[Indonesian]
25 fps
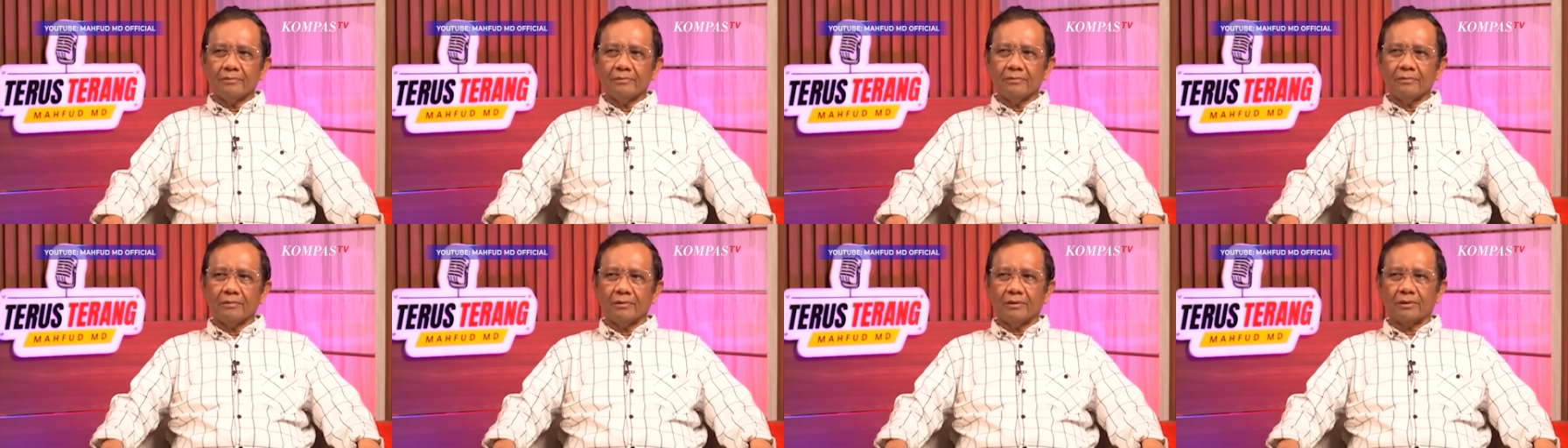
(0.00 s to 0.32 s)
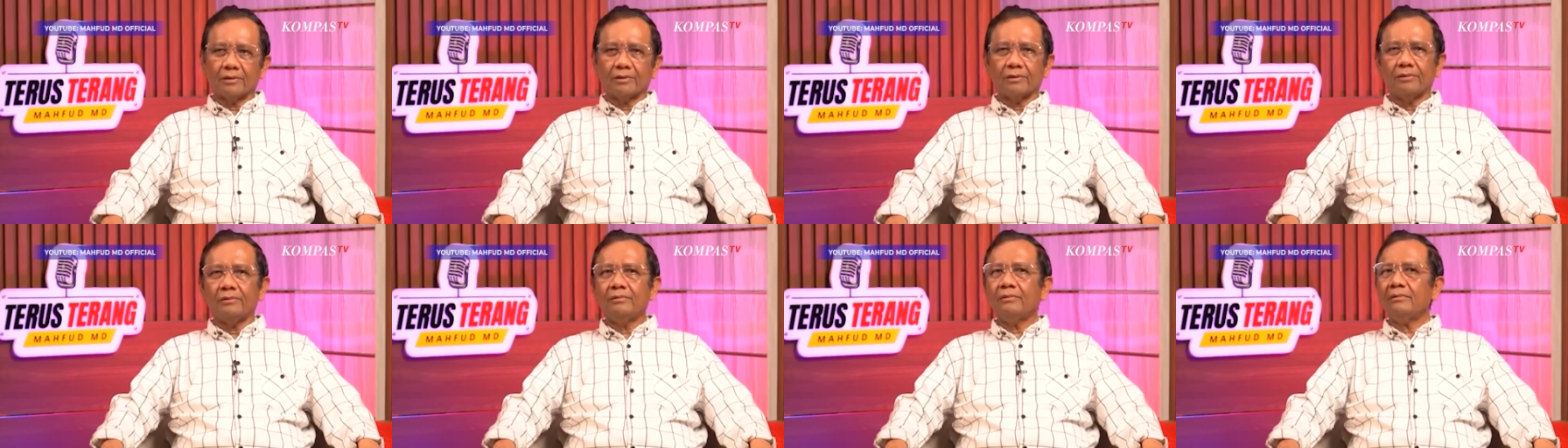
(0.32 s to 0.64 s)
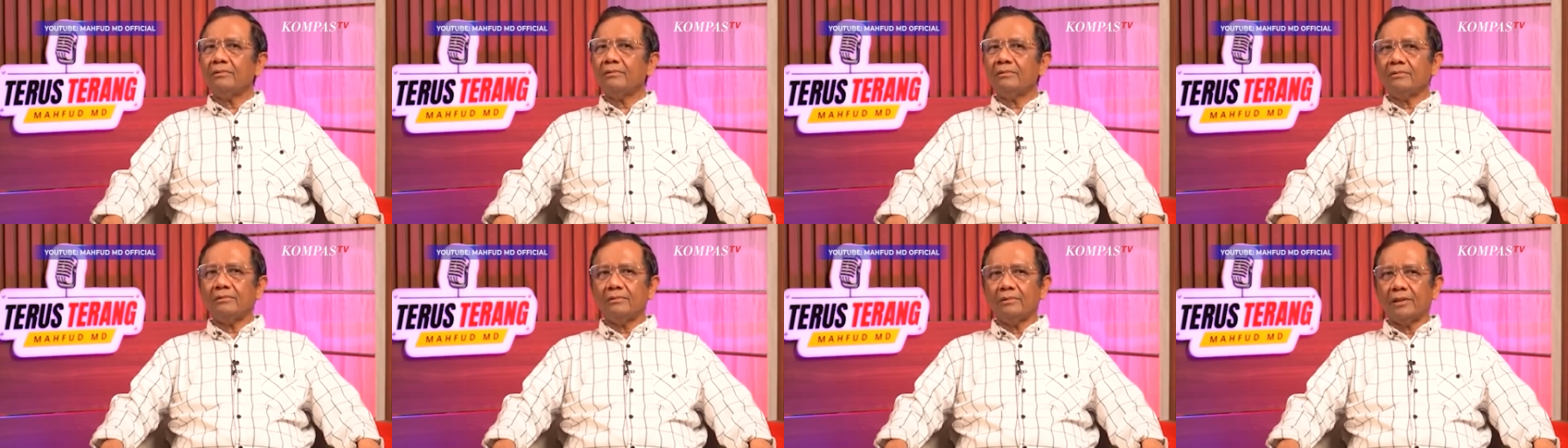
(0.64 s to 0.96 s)
Mm -hmm. Wah saya
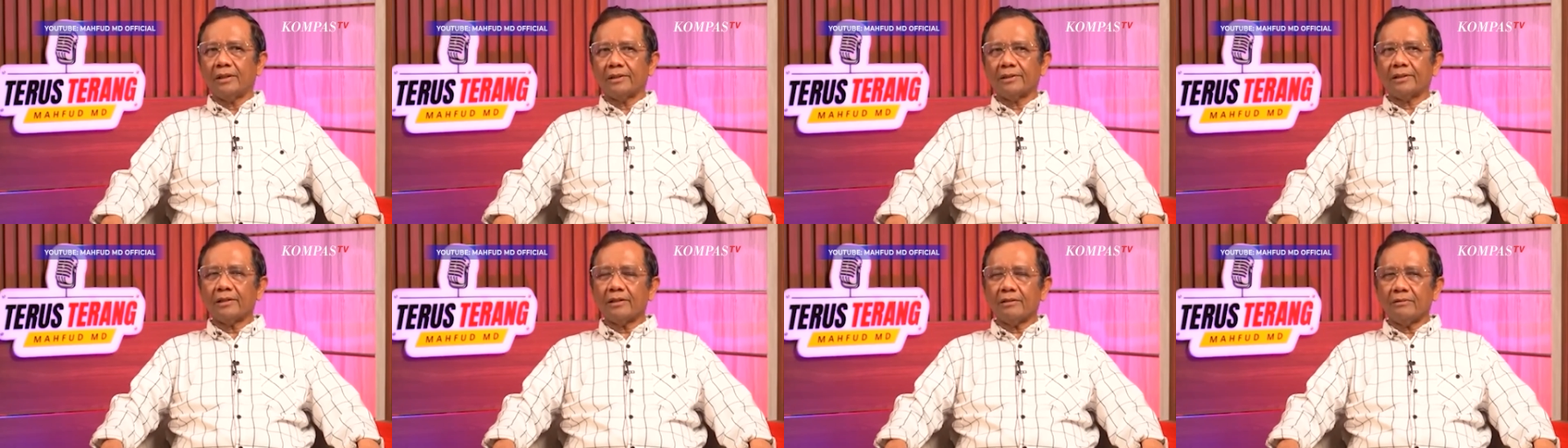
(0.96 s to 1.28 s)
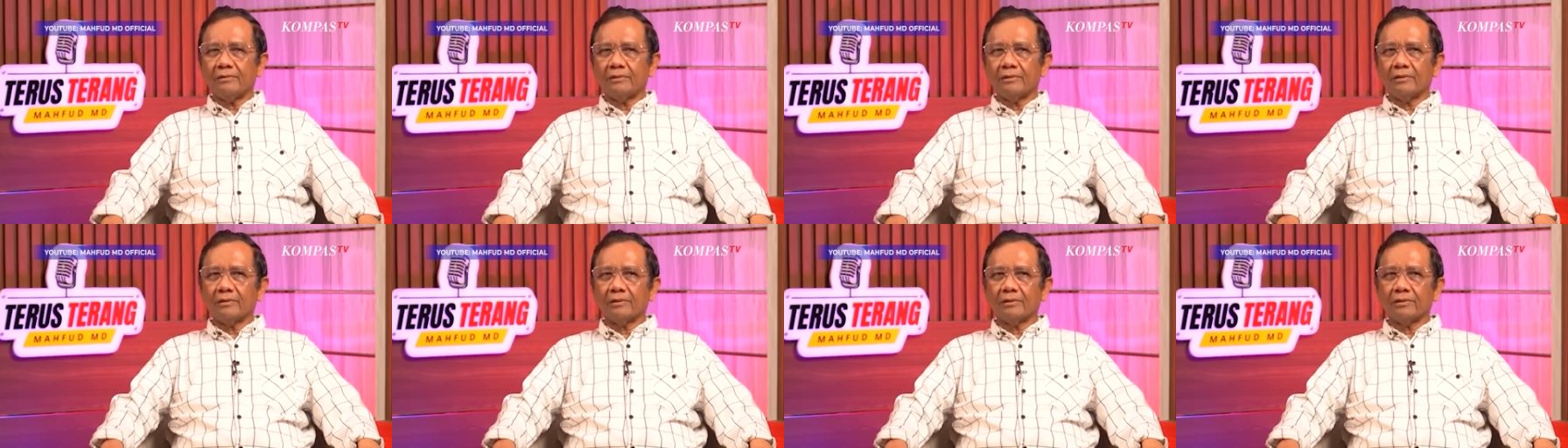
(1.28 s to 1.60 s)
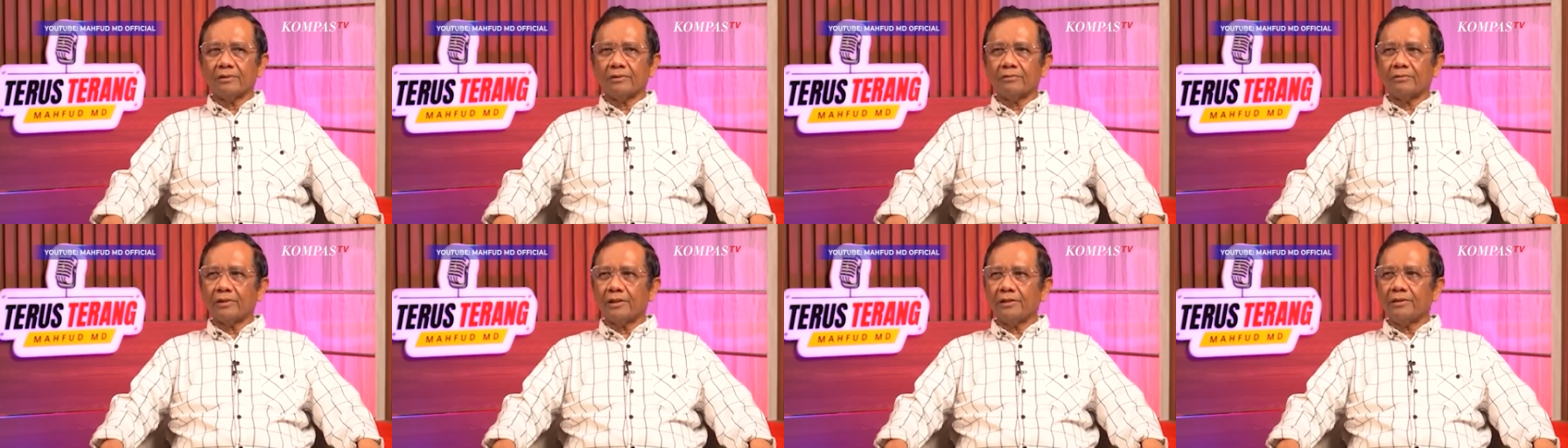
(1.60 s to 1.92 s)
dulu datang
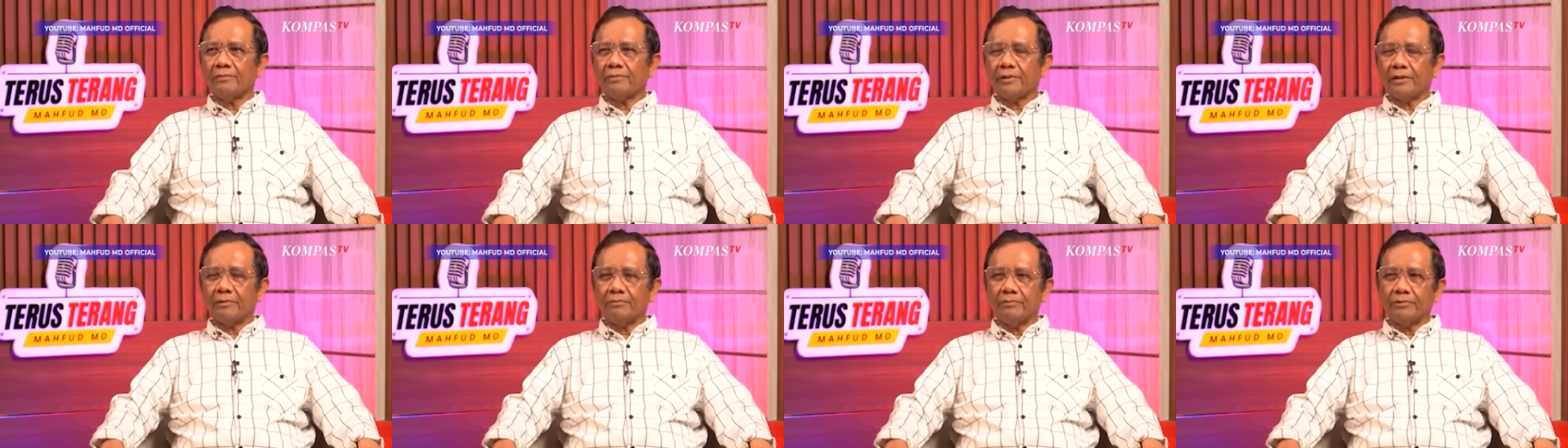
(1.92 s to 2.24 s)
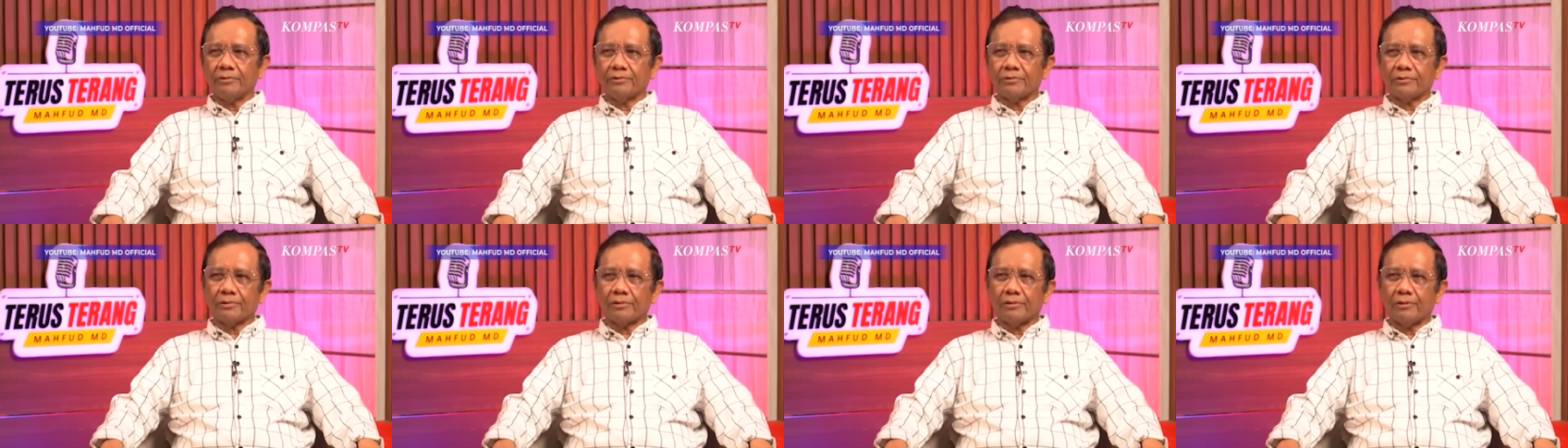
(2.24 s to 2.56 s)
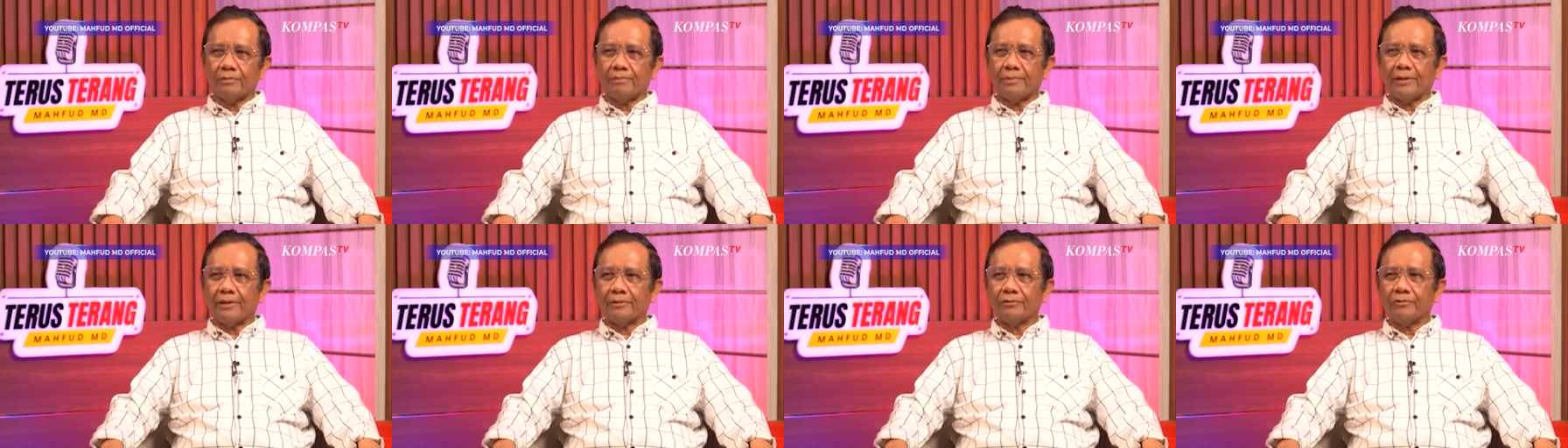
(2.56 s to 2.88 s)
ketuanya Pak
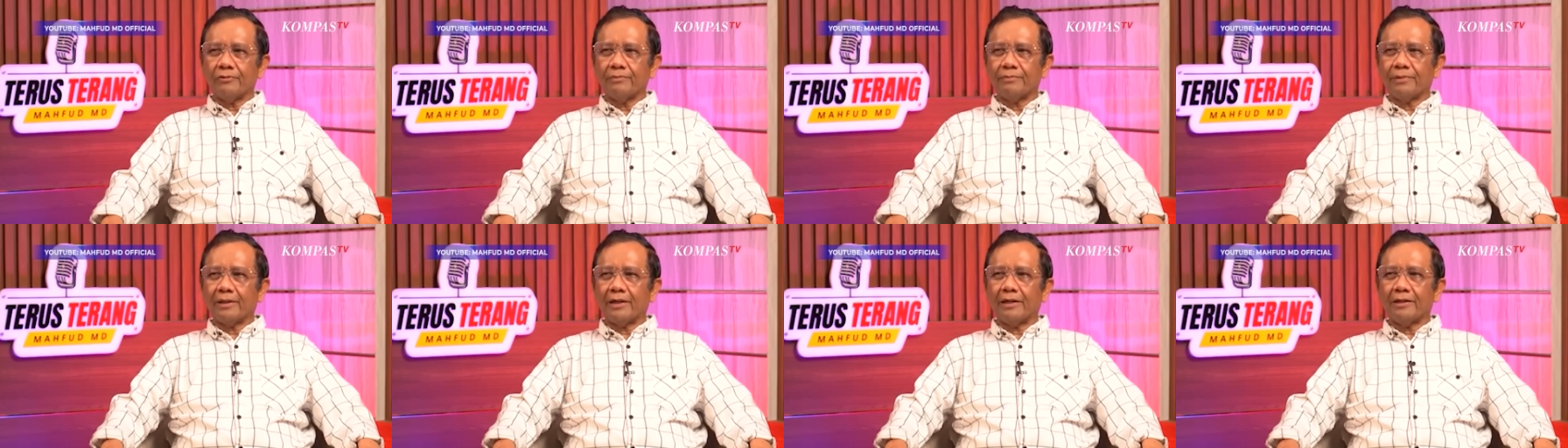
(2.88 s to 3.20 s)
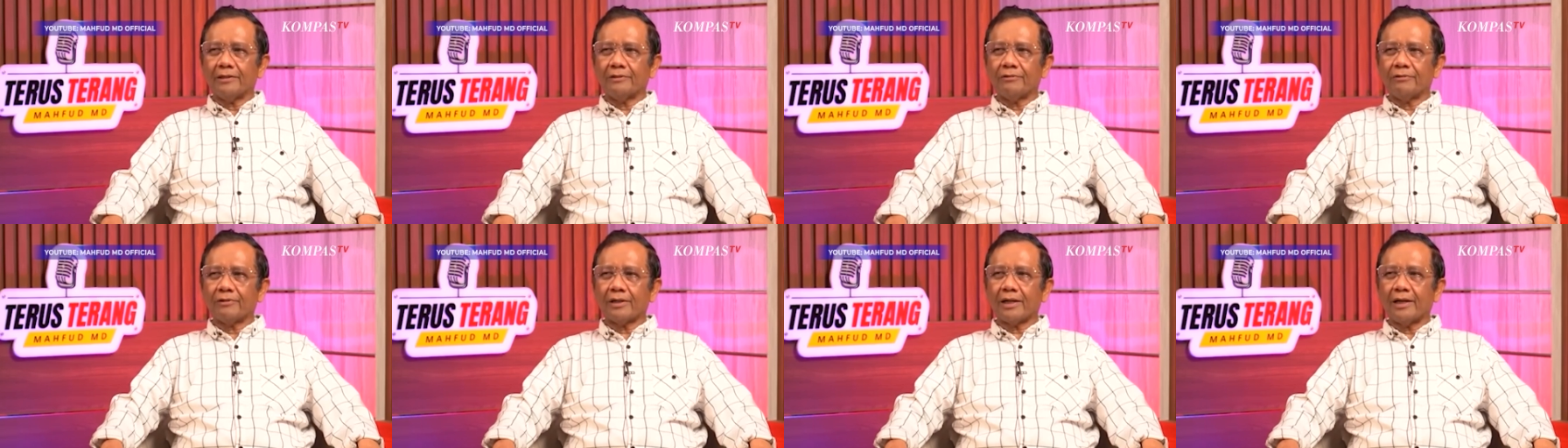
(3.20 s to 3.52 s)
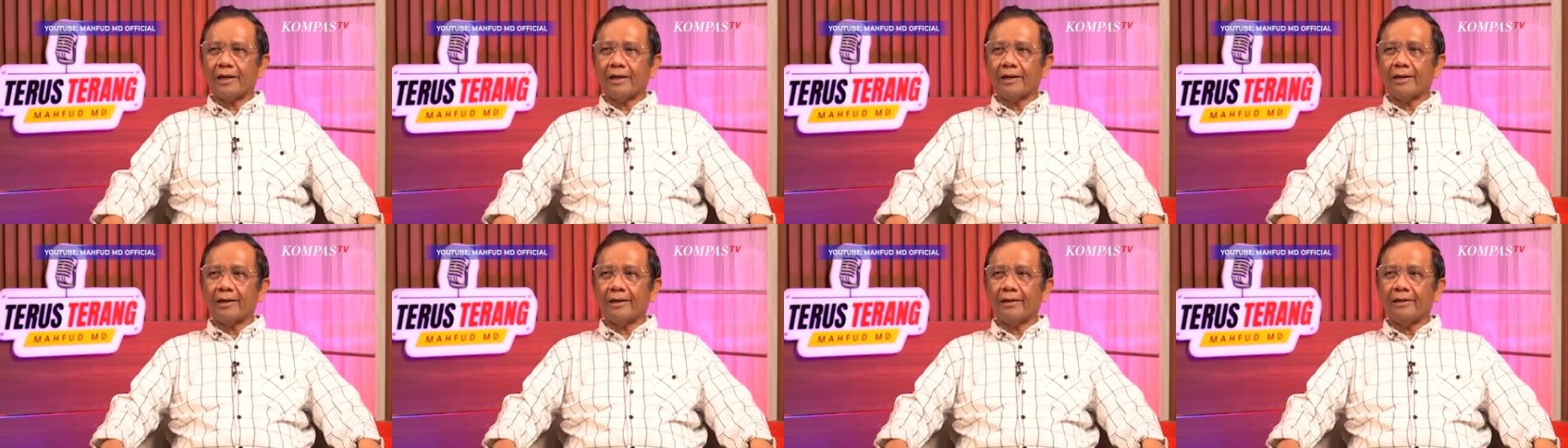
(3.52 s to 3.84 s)
Busro, Pak Tumpak
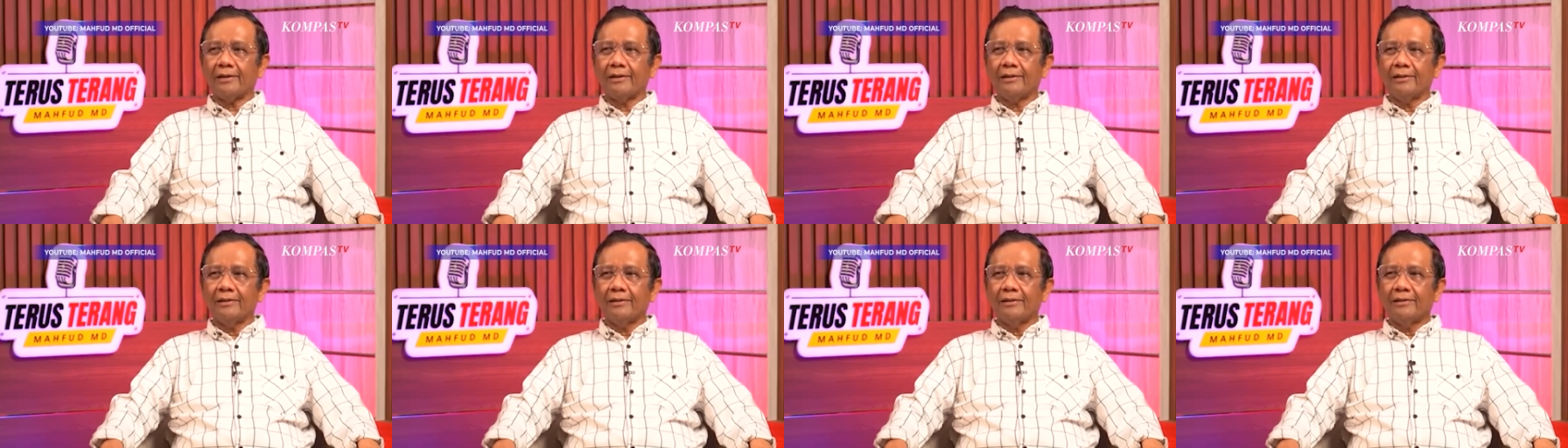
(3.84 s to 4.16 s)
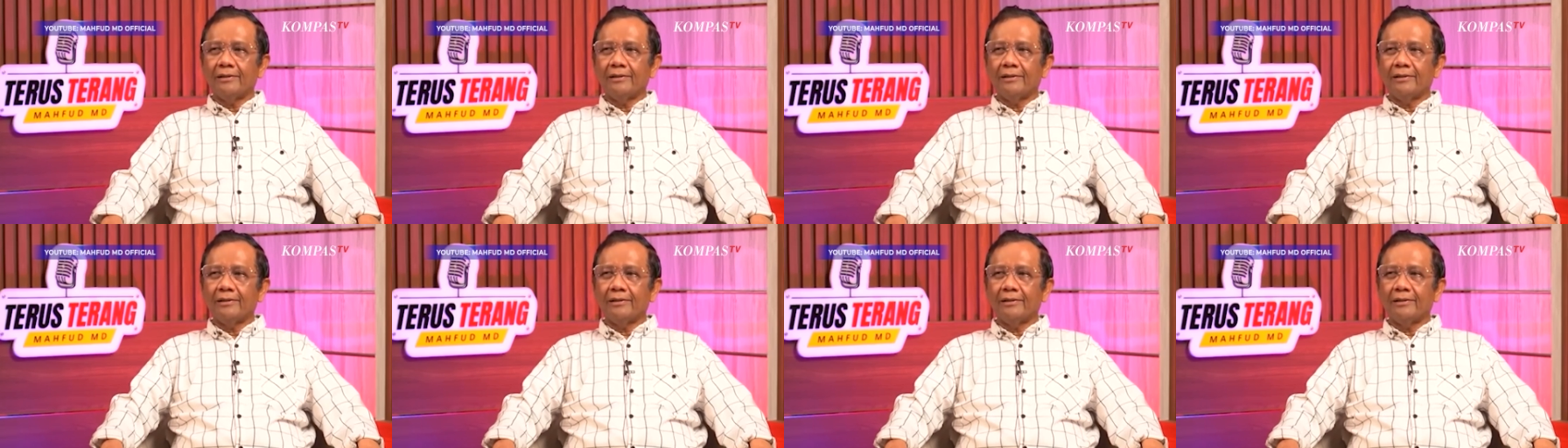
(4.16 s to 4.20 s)
Haturangan,